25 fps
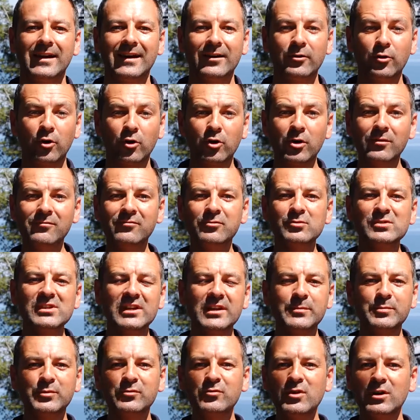Alors comme vous
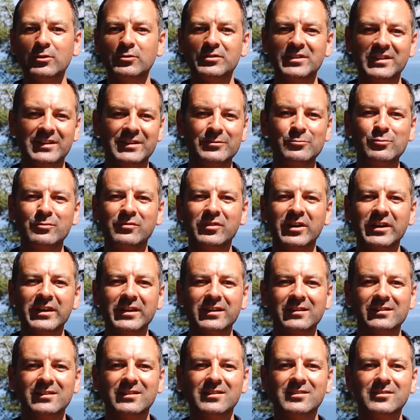allez pouvoir le
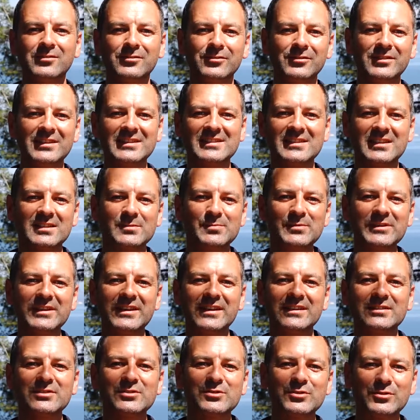découvrir dans euh, les
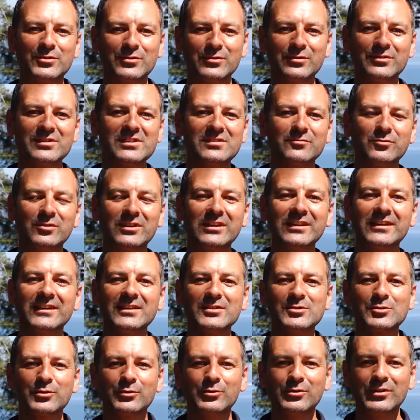explications, euh, si vous
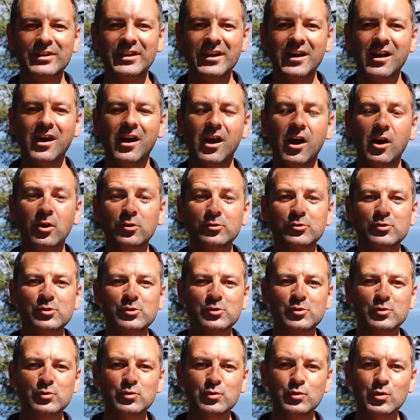cliquez sur le lien en
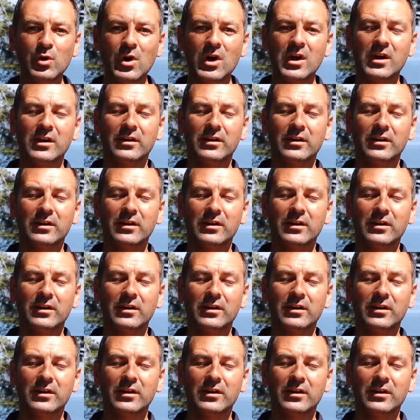dessous,